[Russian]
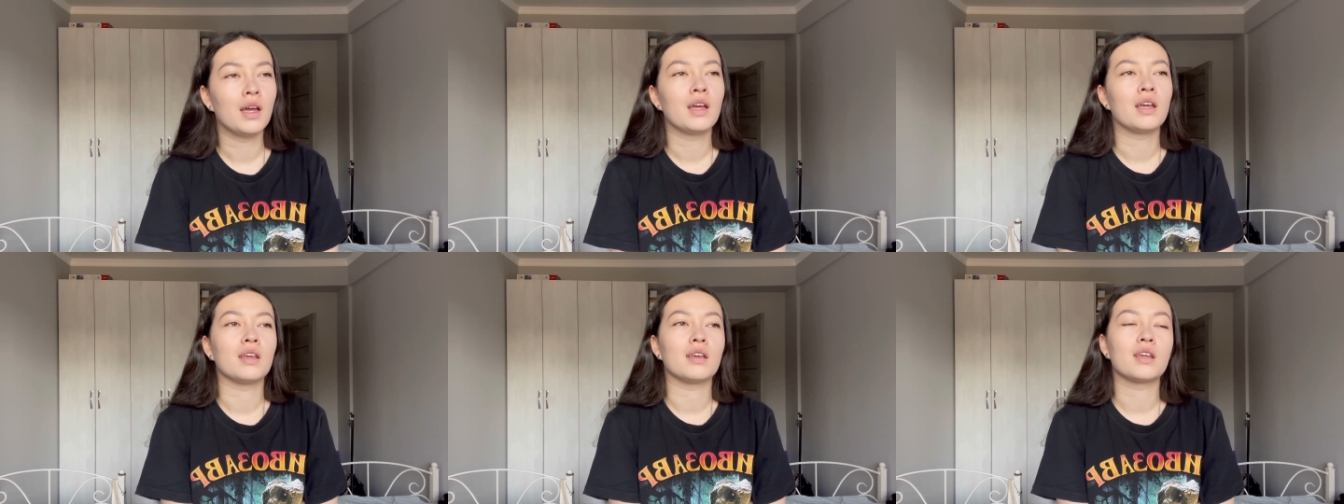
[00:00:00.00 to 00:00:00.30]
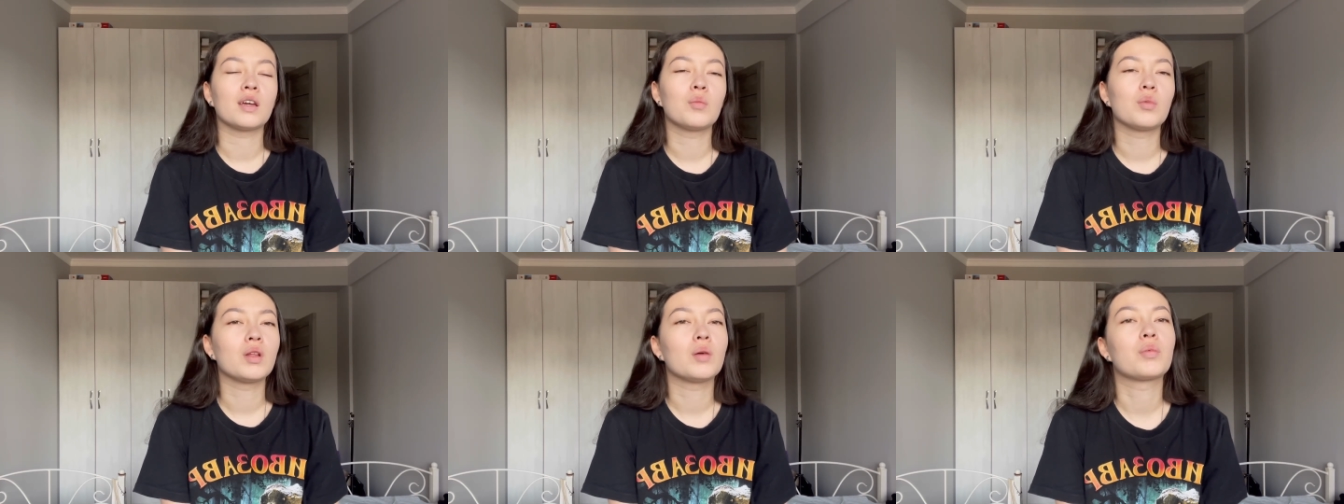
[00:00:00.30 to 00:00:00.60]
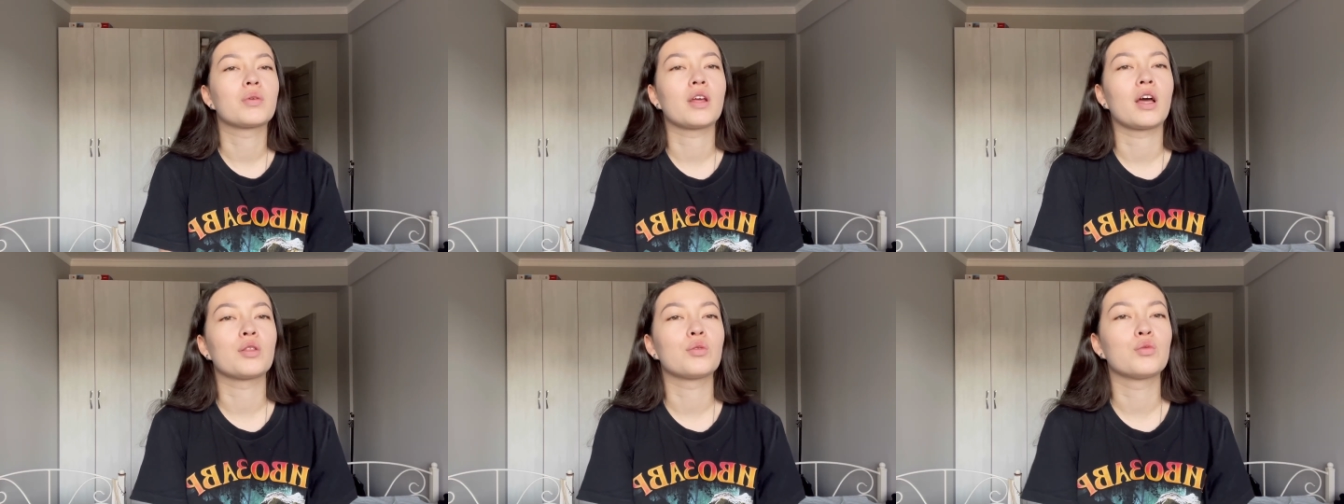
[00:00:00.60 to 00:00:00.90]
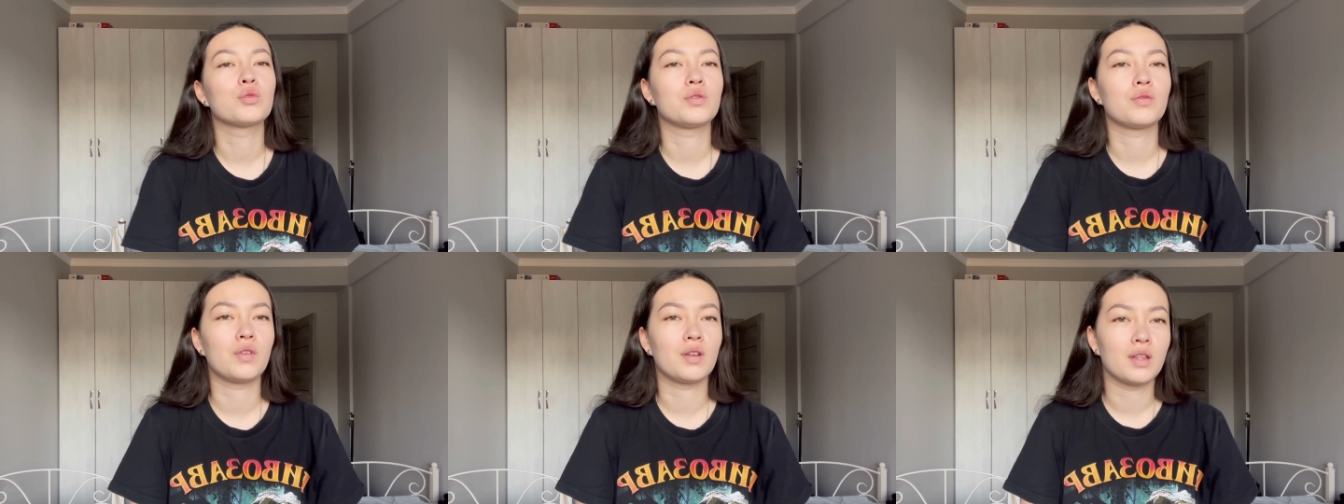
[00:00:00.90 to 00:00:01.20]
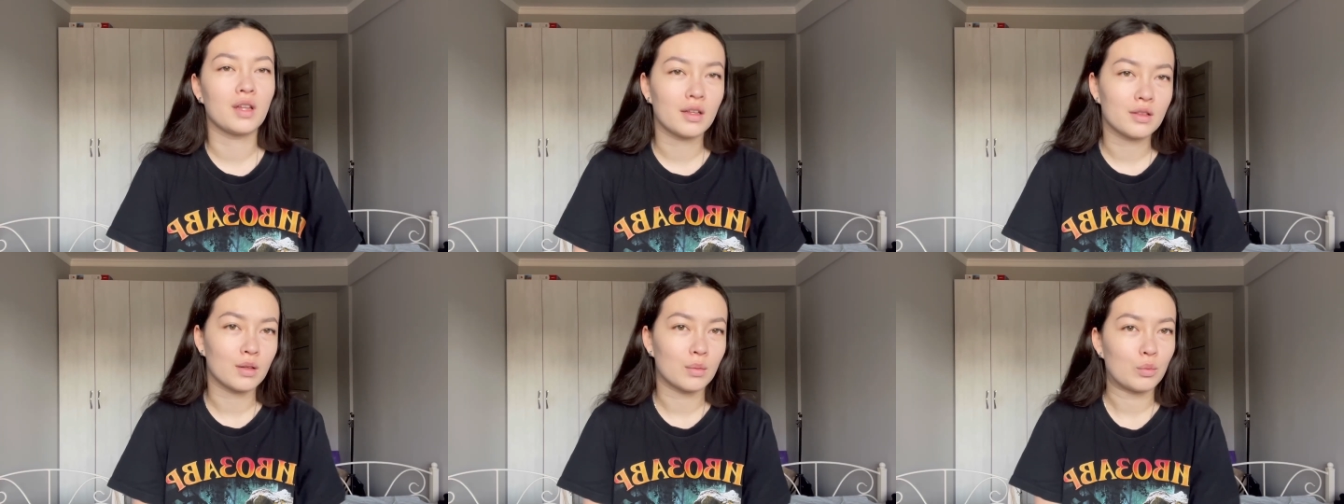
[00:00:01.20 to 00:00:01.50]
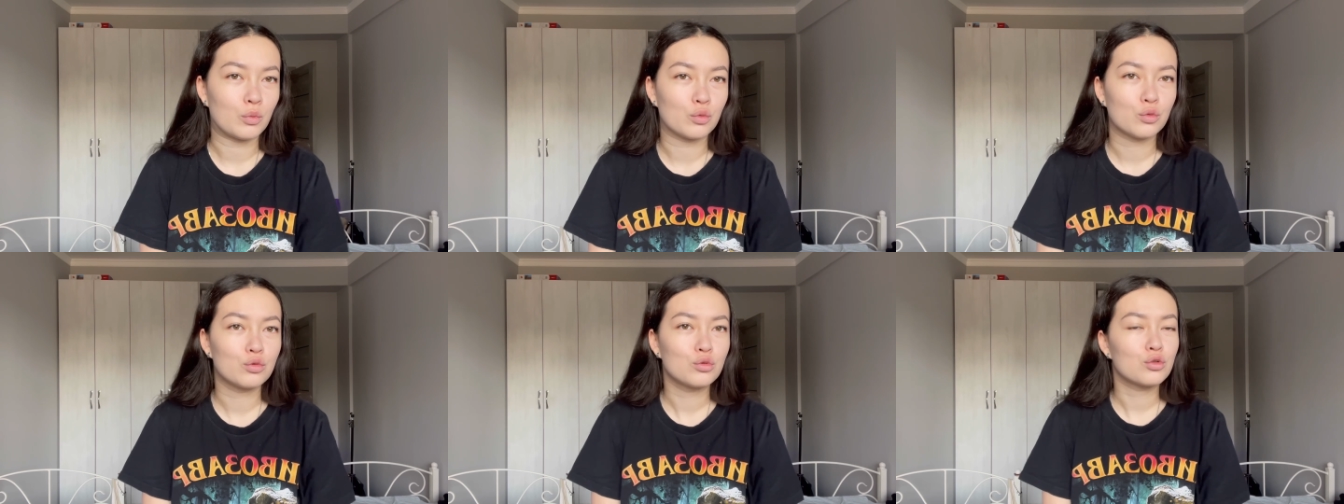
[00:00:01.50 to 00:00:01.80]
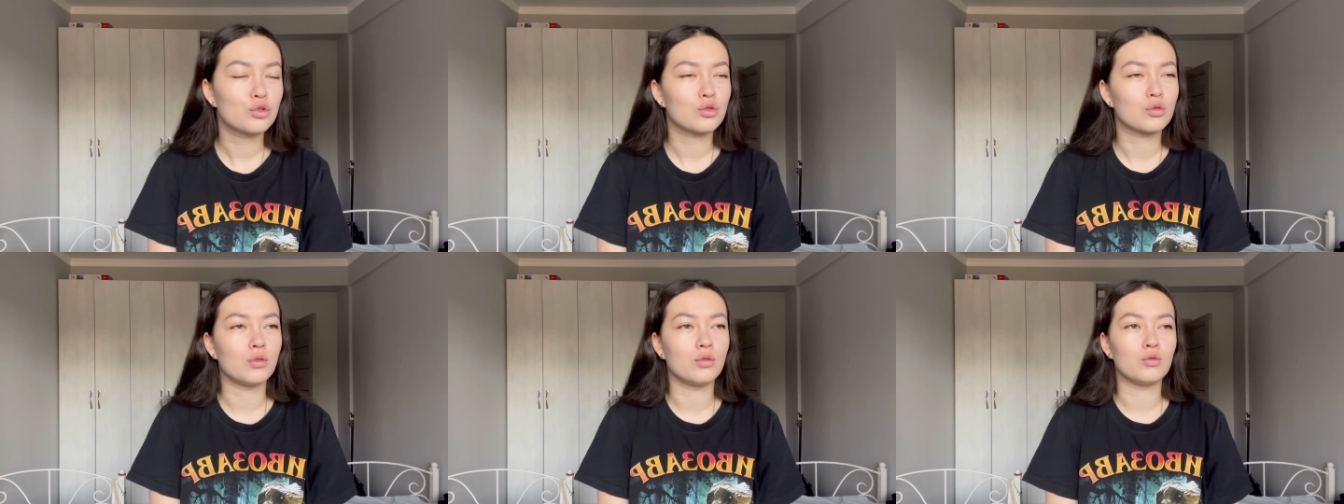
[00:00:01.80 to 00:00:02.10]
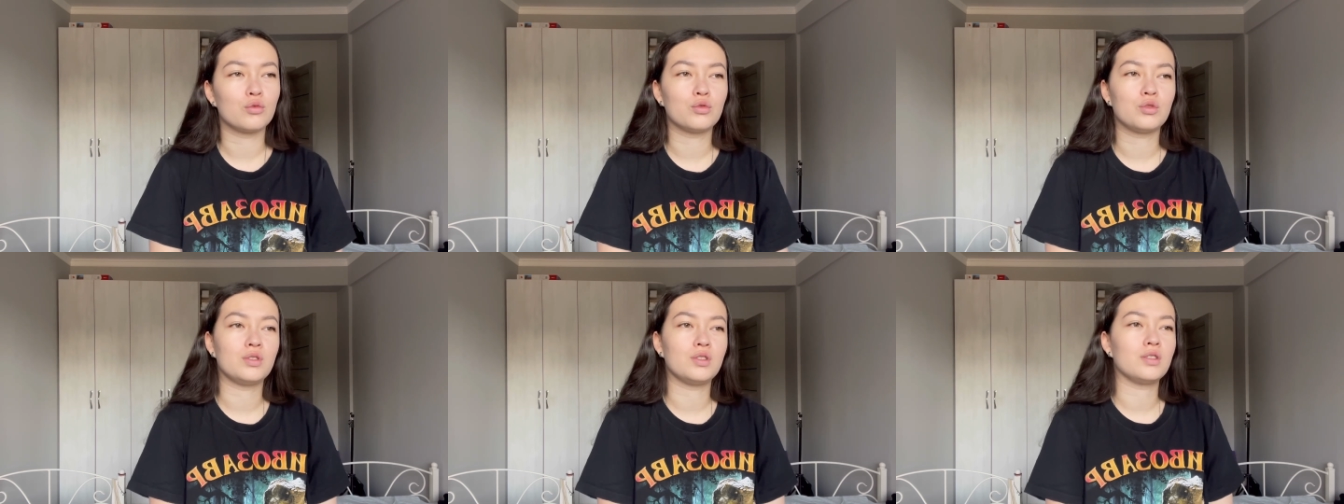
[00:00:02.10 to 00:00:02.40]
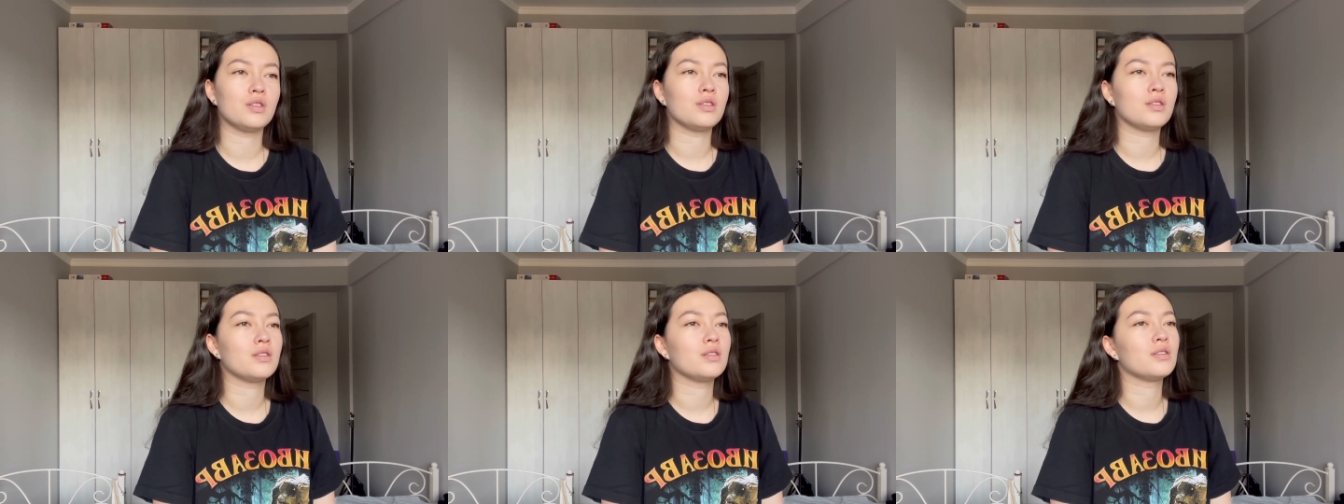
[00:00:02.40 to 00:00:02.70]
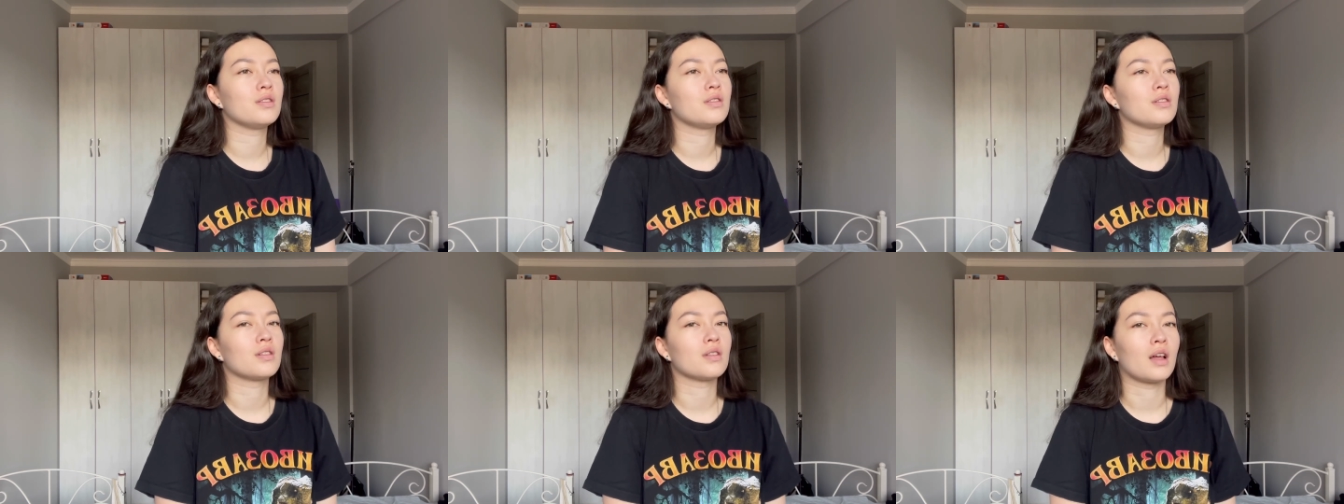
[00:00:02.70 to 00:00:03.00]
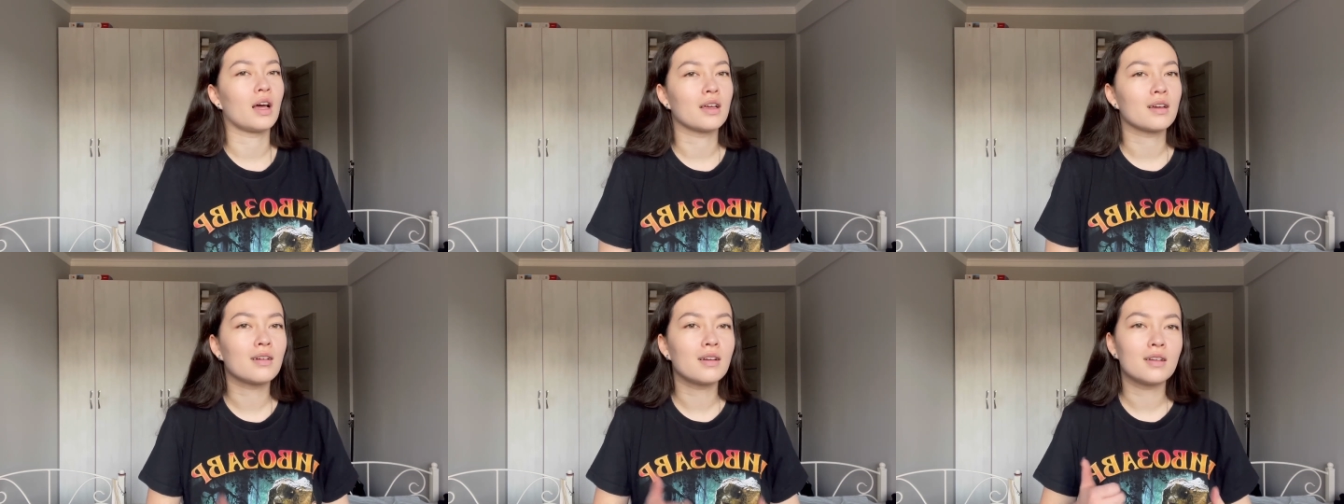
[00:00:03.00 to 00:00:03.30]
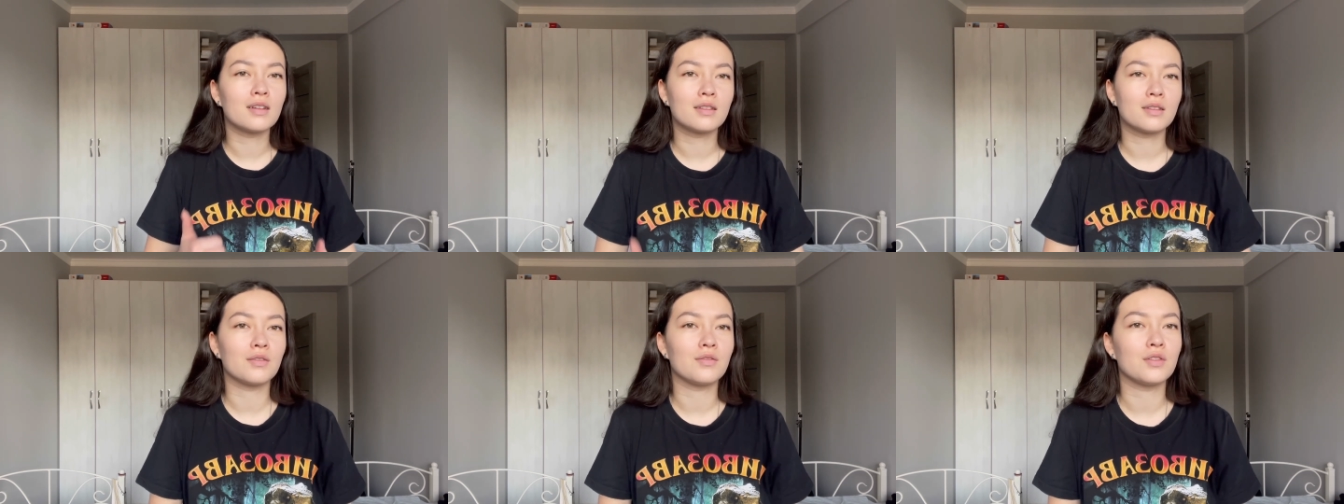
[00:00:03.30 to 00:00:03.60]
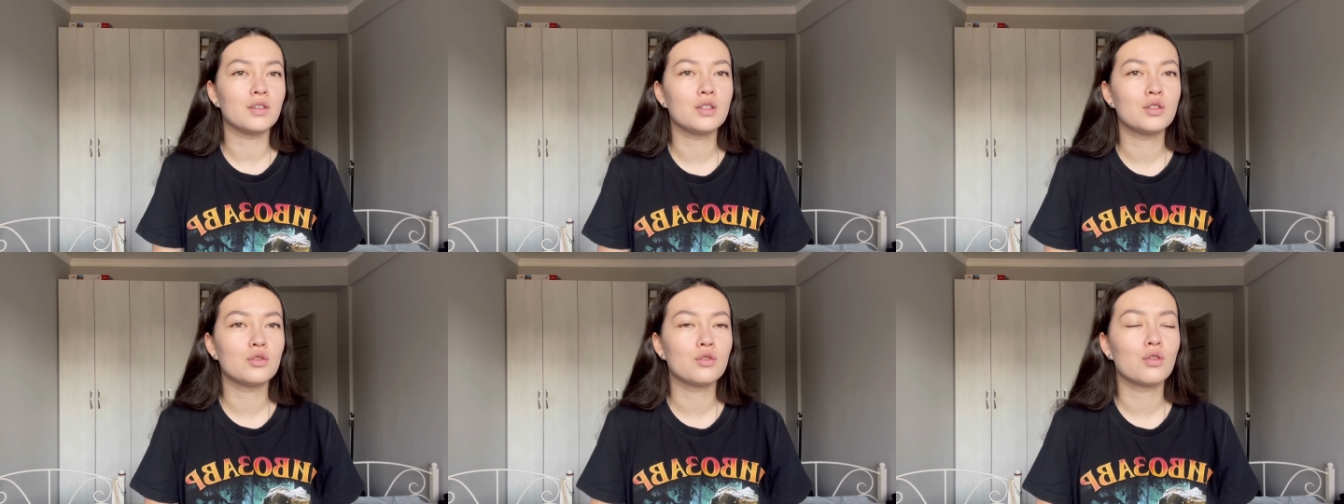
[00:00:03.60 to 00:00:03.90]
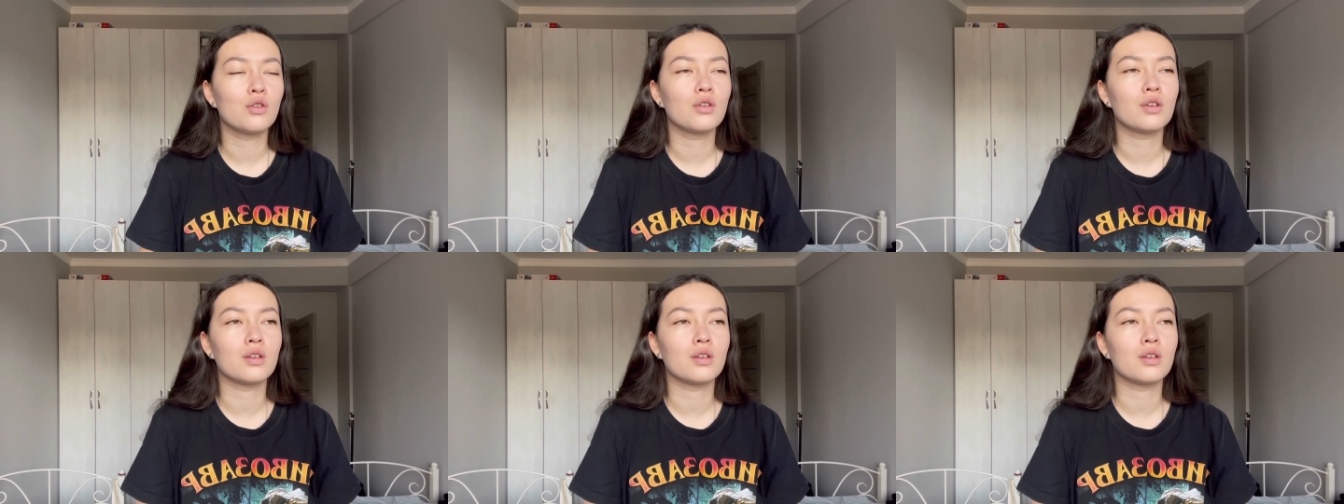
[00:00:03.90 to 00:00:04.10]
и я была приятно удивлена тому, что люди лайкали это видео,